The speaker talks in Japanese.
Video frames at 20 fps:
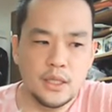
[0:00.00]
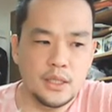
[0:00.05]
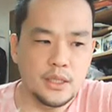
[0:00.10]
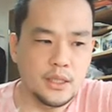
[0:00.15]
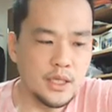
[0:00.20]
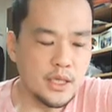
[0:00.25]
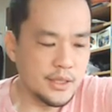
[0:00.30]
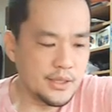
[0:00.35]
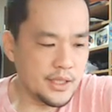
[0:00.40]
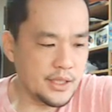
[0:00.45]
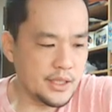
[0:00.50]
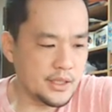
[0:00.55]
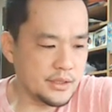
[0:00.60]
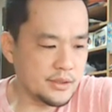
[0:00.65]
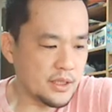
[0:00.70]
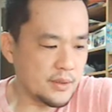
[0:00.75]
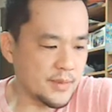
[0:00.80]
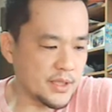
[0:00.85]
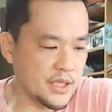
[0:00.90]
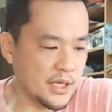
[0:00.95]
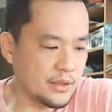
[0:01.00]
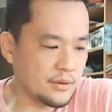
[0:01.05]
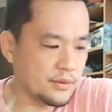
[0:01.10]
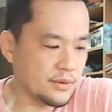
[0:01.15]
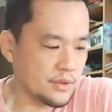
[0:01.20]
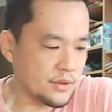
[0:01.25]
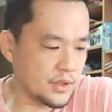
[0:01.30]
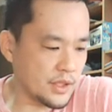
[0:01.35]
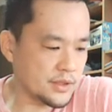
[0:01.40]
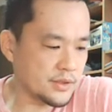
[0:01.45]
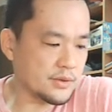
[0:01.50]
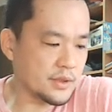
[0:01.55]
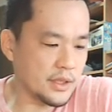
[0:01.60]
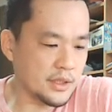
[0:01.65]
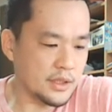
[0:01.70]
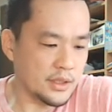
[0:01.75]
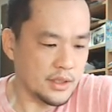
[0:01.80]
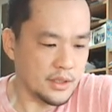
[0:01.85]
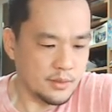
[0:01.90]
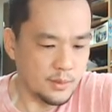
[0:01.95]
で、えそれがま大統領がそうなん
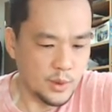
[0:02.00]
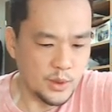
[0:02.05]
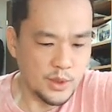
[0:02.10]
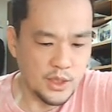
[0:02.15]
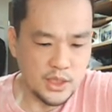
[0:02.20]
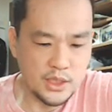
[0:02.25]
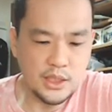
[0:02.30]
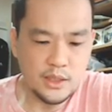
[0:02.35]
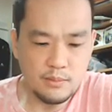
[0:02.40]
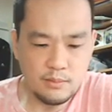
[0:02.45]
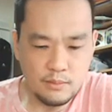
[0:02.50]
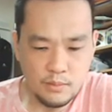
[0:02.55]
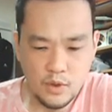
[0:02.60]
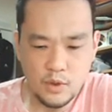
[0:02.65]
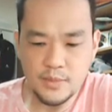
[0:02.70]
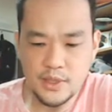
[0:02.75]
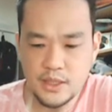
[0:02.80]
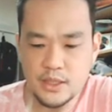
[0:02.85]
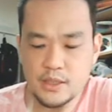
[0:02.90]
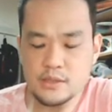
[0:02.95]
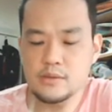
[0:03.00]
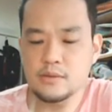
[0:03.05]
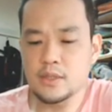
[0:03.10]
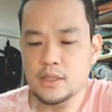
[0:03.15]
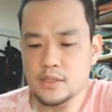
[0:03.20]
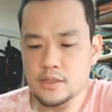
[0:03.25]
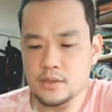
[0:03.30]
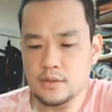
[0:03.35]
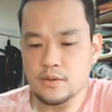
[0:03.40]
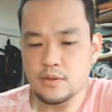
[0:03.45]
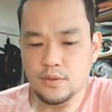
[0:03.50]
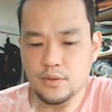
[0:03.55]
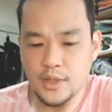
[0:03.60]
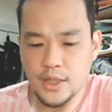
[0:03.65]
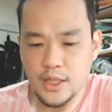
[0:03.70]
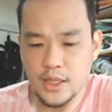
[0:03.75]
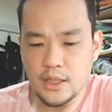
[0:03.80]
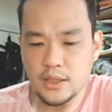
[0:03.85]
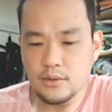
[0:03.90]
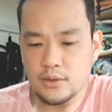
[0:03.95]
だけれども、議員もみんなそうなんですよ。どんどん
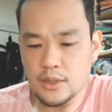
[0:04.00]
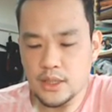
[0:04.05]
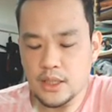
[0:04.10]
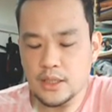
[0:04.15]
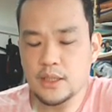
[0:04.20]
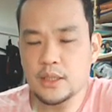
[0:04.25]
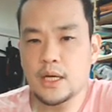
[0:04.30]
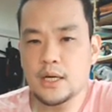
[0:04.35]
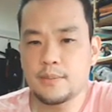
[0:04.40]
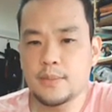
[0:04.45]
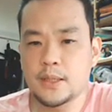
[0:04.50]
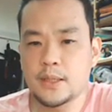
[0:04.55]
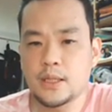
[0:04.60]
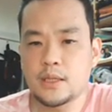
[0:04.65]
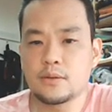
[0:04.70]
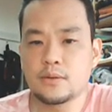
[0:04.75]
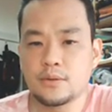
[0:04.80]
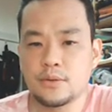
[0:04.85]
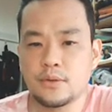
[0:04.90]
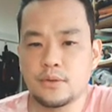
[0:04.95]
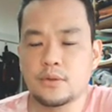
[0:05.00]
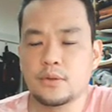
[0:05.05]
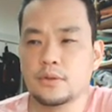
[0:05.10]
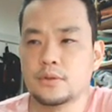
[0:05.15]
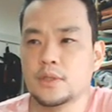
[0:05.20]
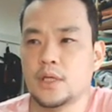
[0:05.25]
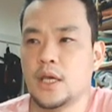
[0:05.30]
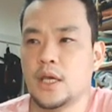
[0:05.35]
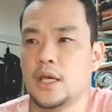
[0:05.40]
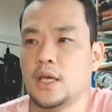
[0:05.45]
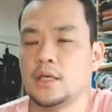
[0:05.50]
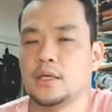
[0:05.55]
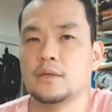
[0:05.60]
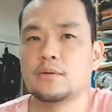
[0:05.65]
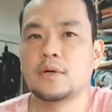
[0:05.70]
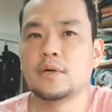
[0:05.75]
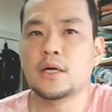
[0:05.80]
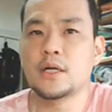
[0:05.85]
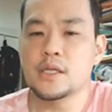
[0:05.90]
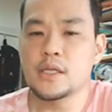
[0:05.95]
エリートになればなるほど、兵役逃れっ